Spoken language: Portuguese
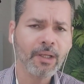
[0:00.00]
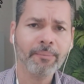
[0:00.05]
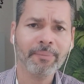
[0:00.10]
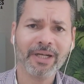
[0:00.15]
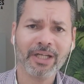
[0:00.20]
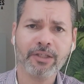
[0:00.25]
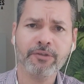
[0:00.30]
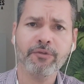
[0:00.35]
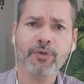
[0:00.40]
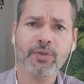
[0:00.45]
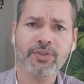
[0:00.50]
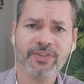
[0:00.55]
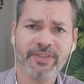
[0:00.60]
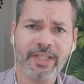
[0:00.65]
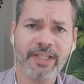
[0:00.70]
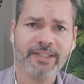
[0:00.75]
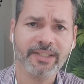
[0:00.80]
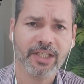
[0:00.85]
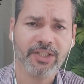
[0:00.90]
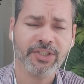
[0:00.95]
para que
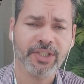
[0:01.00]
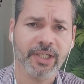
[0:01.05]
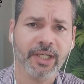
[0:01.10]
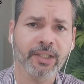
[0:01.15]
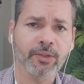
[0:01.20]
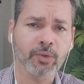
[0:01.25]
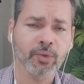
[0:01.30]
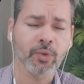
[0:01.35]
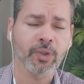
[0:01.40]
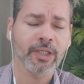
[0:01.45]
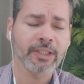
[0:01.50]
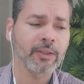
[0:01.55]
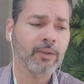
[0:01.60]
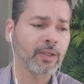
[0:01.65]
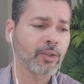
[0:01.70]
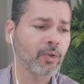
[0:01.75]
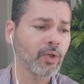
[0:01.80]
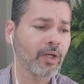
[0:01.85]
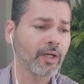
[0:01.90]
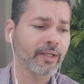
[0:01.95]
você que está chegando no canal
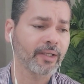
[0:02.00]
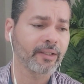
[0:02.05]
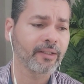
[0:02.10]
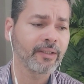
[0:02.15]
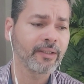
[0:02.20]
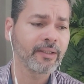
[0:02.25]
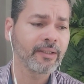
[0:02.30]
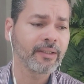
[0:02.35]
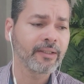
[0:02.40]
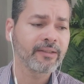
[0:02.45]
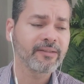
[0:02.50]
agora